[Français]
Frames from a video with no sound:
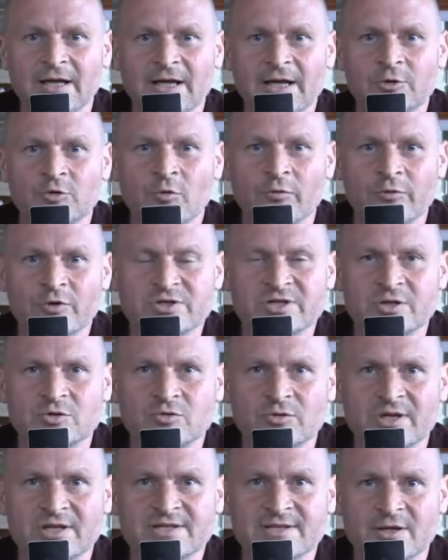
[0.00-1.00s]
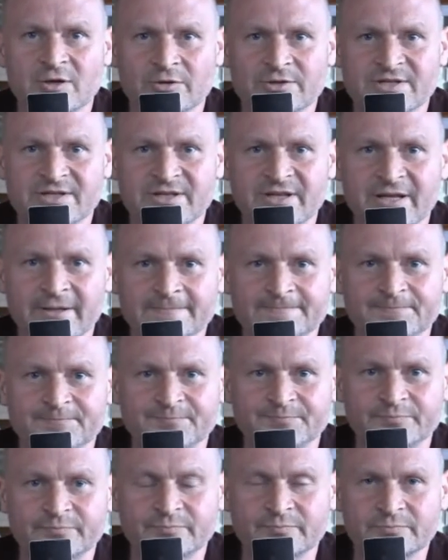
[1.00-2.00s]
elle trouve que c'est une excellente idée.
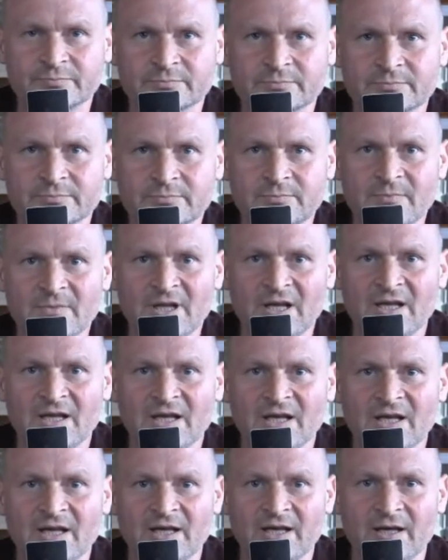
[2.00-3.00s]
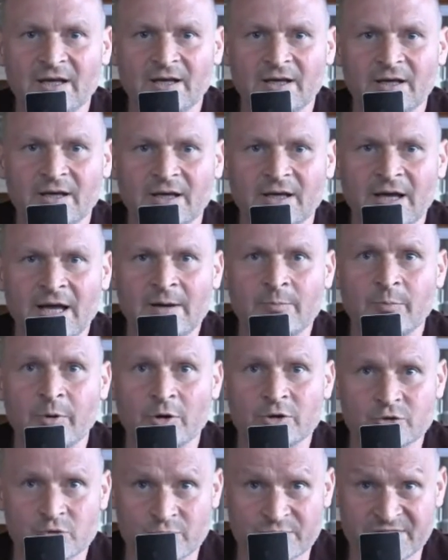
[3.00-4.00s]
Et elle
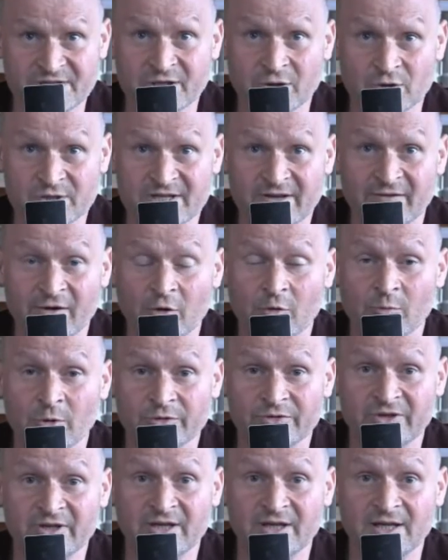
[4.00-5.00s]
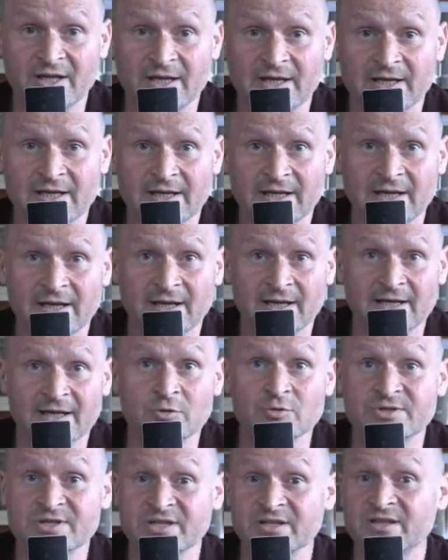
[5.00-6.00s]
pense aussi que ça va augmenter la
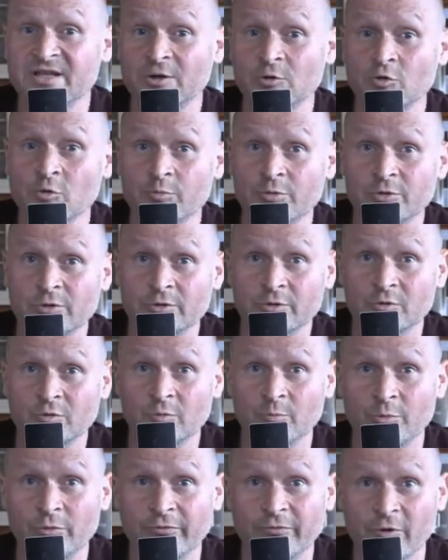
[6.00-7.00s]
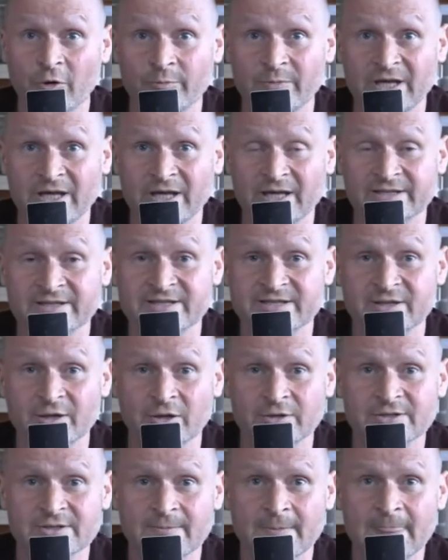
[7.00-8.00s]
réussite des couples On peut former à
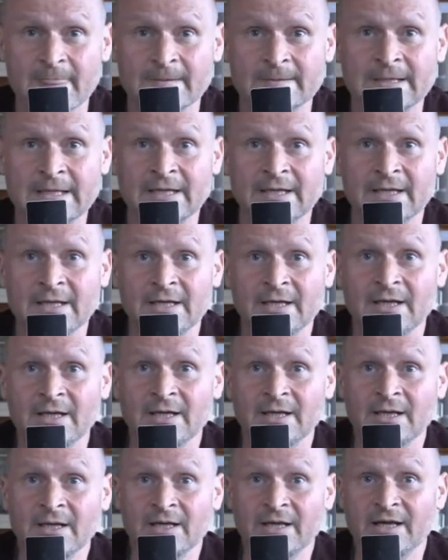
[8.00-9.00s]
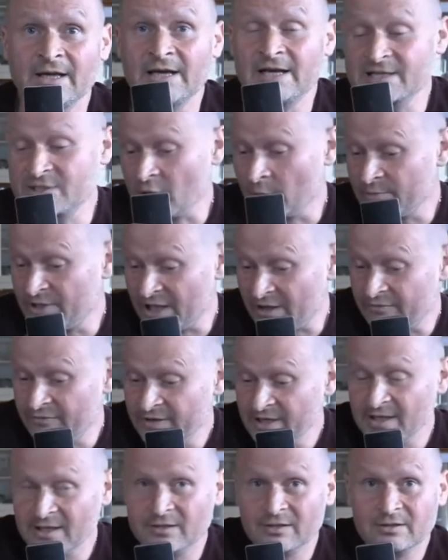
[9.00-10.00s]
distance. Et l'exemple
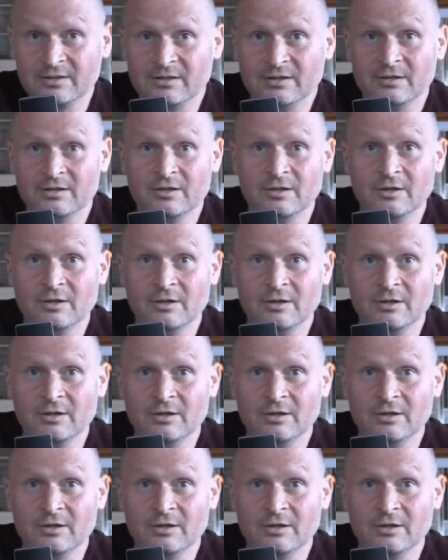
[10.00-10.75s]
d'Hervé... Euh,